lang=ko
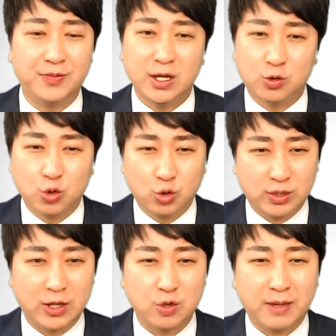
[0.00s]
그리고
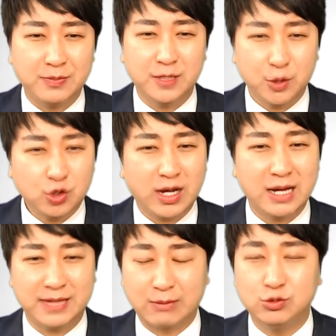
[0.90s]
계속 받는 표정암
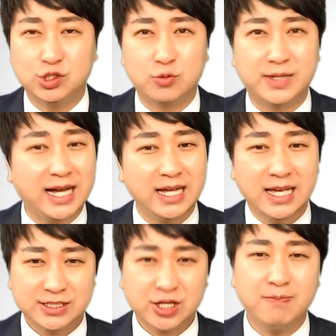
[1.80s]
약물 치료비가
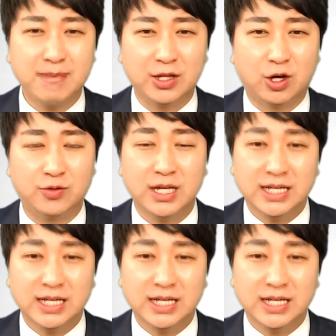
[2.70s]
1000만원